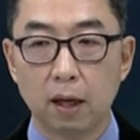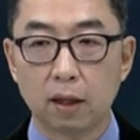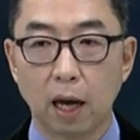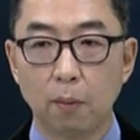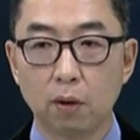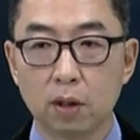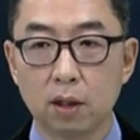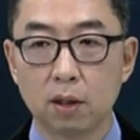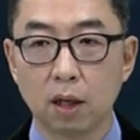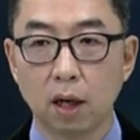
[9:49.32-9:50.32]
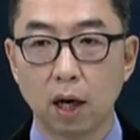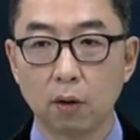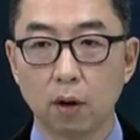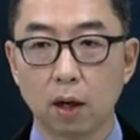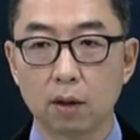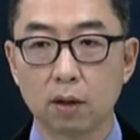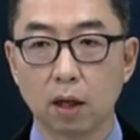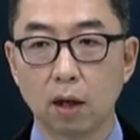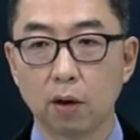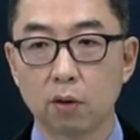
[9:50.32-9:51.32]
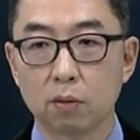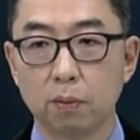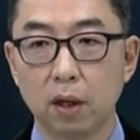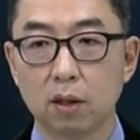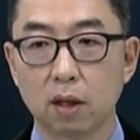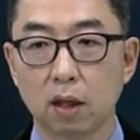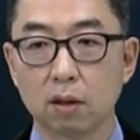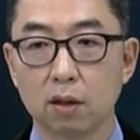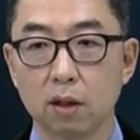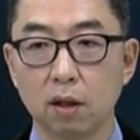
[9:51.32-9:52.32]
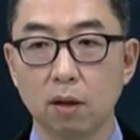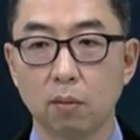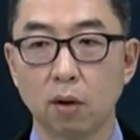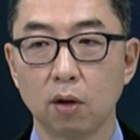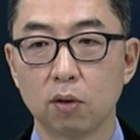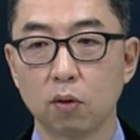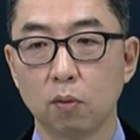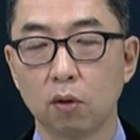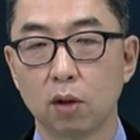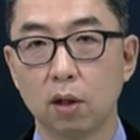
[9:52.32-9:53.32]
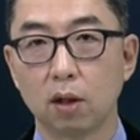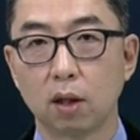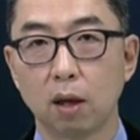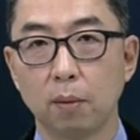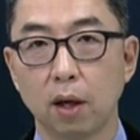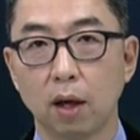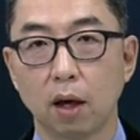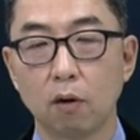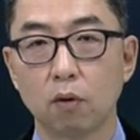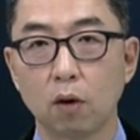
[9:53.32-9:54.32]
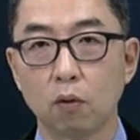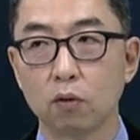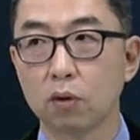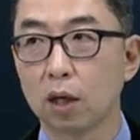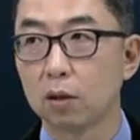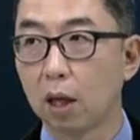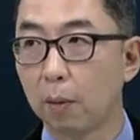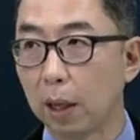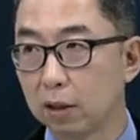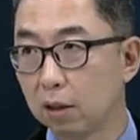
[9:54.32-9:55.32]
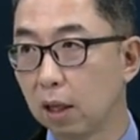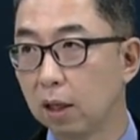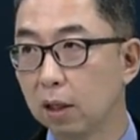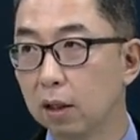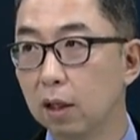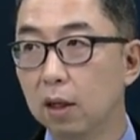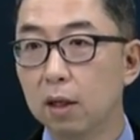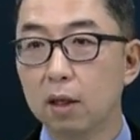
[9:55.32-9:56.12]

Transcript: 나머지 이제 한화라든지 하나 에어로스페이스라든지 뭐 이런 종목들 그다음에 한국항공우주까지 다 봤을 때는 네.